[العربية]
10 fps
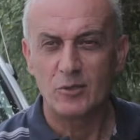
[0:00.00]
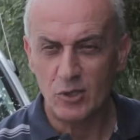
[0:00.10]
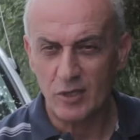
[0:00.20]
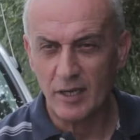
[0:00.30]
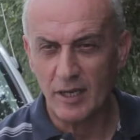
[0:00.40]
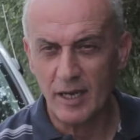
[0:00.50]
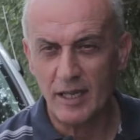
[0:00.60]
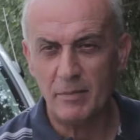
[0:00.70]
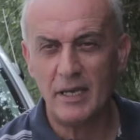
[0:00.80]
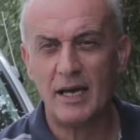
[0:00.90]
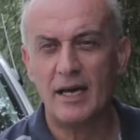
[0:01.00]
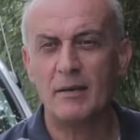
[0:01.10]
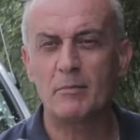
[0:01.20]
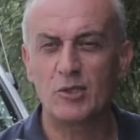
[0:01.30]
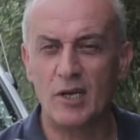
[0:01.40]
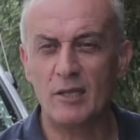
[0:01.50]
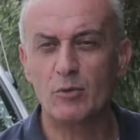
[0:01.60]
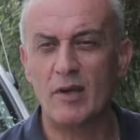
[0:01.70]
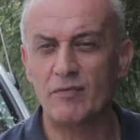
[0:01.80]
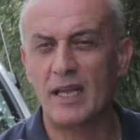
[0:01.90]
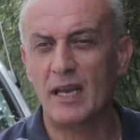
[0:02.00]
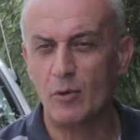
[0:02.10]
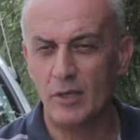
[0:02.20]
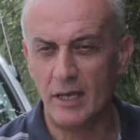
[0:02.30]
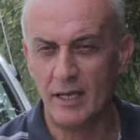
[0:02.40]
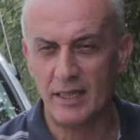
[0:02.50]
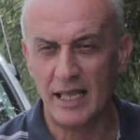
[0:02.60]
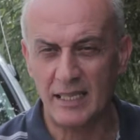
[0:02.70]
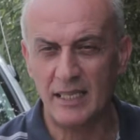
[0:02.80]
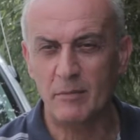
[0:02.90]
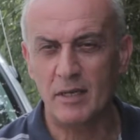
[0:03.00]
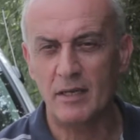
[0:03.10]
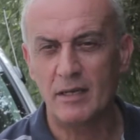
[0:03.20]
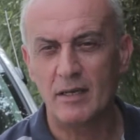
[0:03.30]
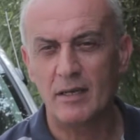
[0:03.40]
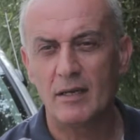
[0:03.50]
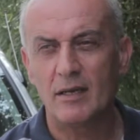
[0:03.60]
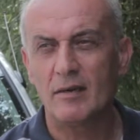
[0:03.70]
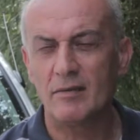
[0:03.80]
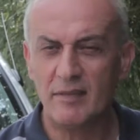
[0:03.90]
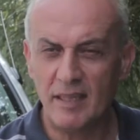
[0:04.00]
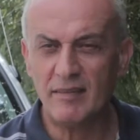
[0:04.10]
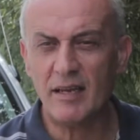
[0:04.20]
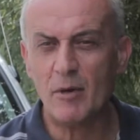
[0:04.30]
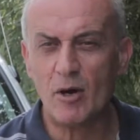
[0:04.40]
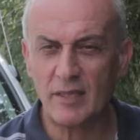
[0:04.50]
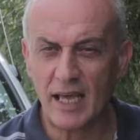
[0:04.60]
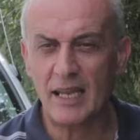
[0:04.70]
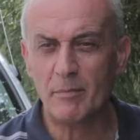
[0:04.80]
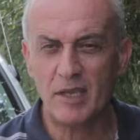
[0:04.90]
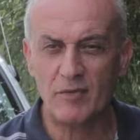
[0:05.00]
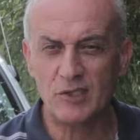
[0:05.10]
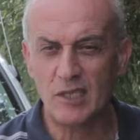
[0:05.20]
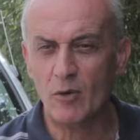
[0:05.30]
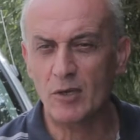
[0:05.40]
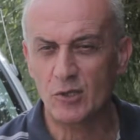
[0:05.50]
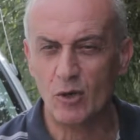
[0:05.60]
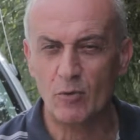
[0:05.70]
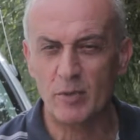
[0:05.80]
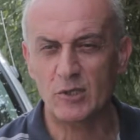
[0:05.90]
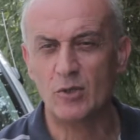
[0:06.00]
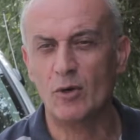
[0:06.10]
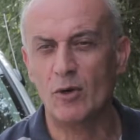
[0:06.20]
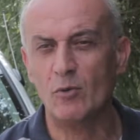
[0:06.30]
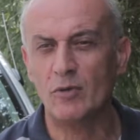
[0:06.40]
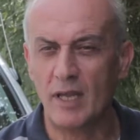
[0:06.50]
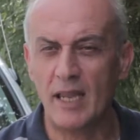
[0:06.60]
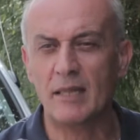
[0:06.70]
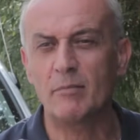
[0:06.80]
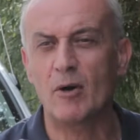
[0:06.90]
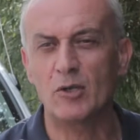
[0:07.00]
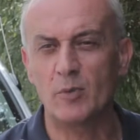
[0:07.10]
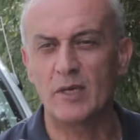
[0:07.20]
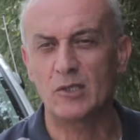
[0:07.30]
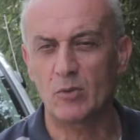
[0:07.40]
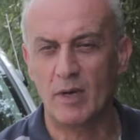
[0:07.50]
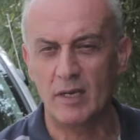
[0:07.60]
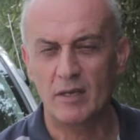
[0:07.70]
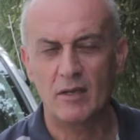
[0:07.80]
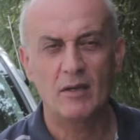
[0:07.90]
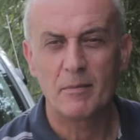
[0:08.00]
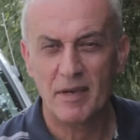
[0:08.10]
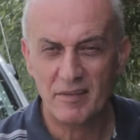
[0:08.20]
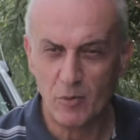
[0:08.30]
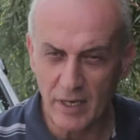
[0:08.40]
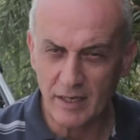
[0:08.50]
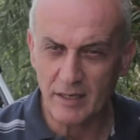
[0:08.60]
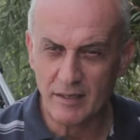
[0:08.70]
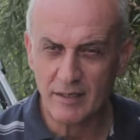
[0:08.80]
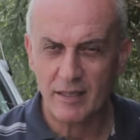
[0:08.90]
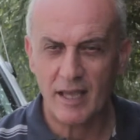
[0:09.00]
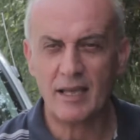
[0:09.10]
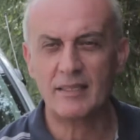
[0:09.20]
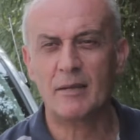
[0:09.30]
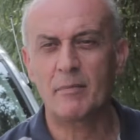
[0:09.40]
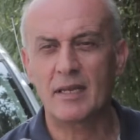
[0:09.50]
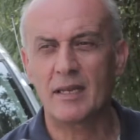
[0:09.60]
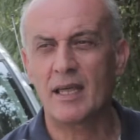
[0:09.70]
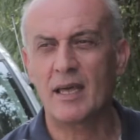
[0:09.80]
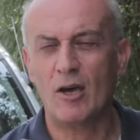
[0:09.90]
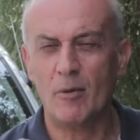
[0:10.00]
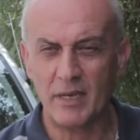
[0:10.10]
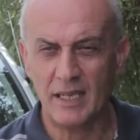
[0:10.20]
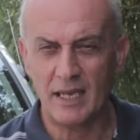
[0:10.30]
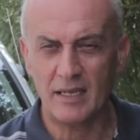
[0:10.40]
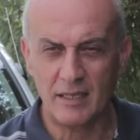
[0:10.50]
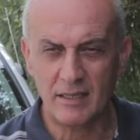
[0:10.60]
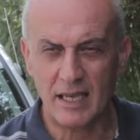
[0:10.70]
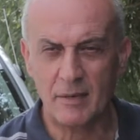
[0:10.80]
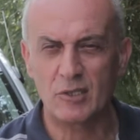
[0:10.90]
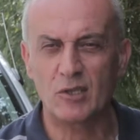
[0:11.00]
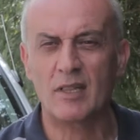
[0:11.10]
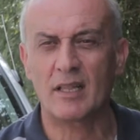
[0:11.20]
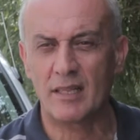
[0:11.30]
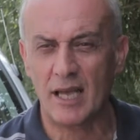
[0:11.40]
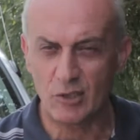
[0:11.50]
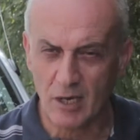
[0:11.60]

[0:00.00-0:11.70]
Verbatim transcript: يشتغل يبيع مشات ودفتر هويات القديمه صرت انزل معه اتعلم كيف الجو الشغل ما الشغل وانطلقت معه شوي شوي بس وعيت اكثر من عمري يعني تقريبا شي 13